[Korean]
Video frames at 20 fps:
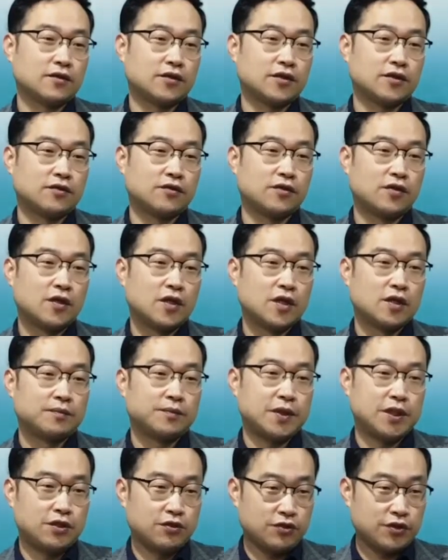그리고
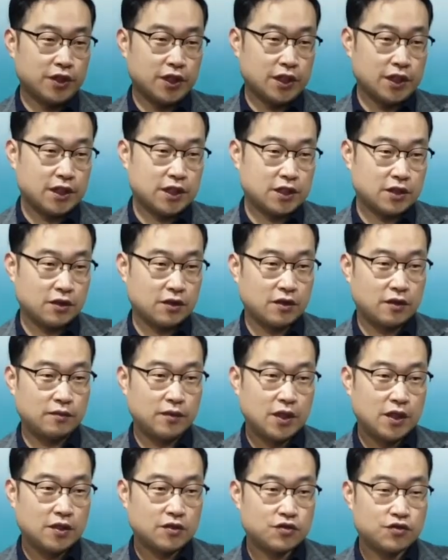
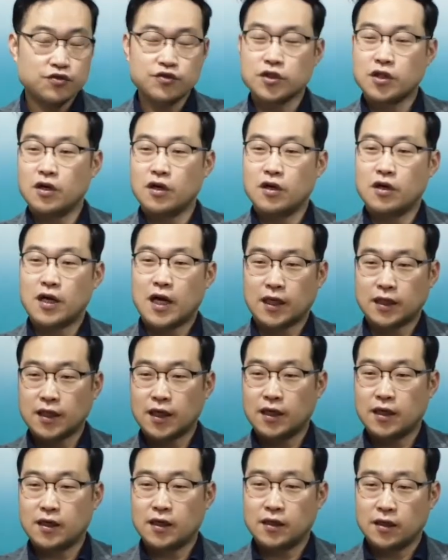비둘기처럼
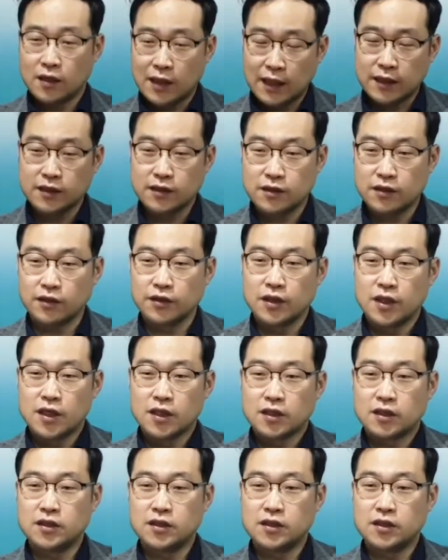순결하다라는 것,